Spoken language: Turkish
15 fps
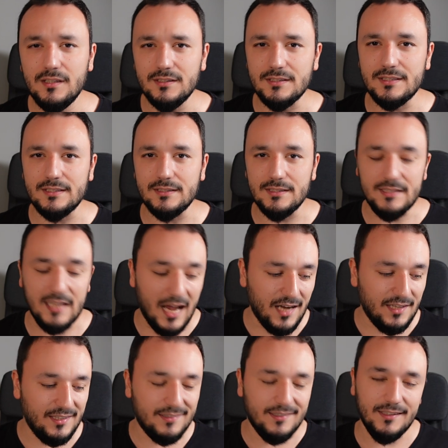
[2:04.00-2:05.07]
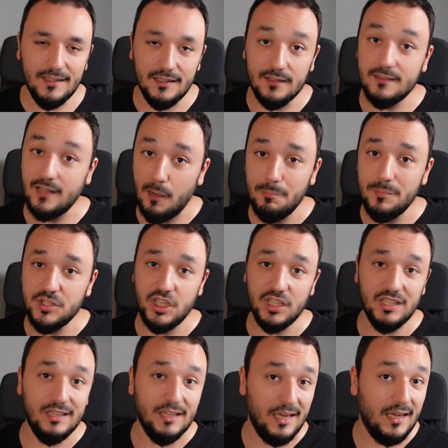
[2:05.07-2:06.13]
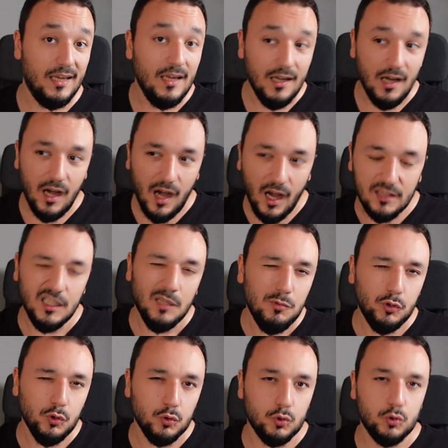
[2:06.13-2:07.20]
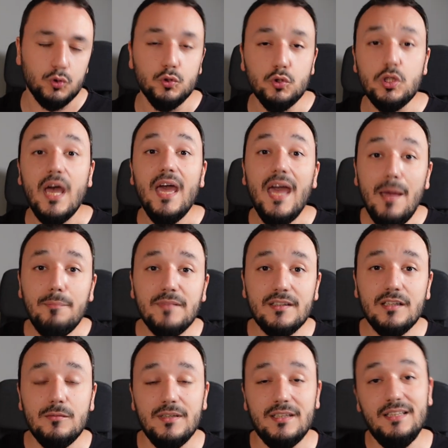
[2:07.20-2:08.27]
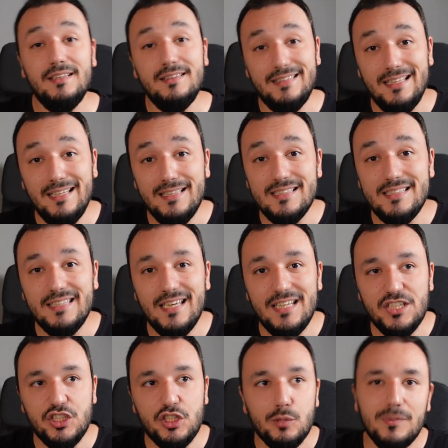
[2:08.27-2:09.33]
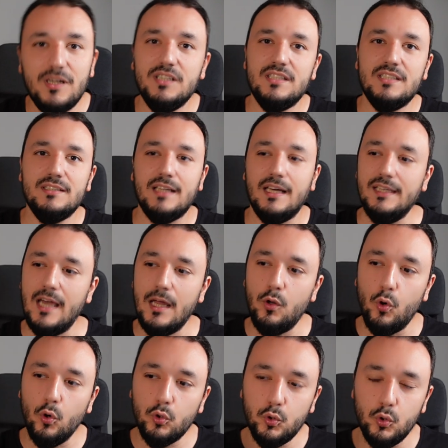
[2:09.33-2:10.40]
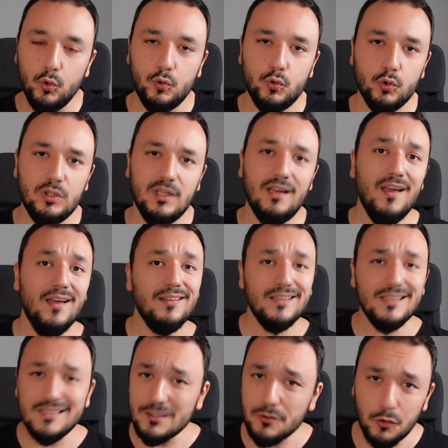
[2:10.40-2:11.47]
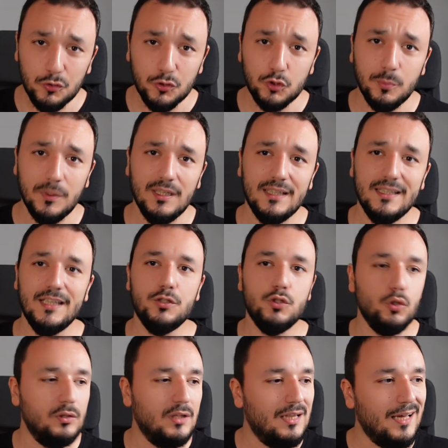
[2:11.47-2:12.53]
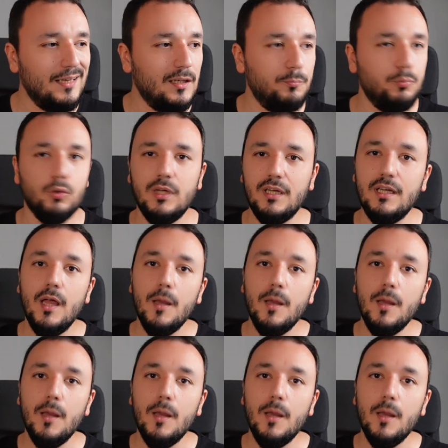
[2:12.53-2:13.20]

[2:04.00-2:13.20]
alırsınız. Her detayı tam bir şekilde anlamış olursunuz. Hem de tabii ki de dilinizi geliştirme açısından açısından yani o kültürde nasıl konuşmalar geçiyor neler yapıyorlar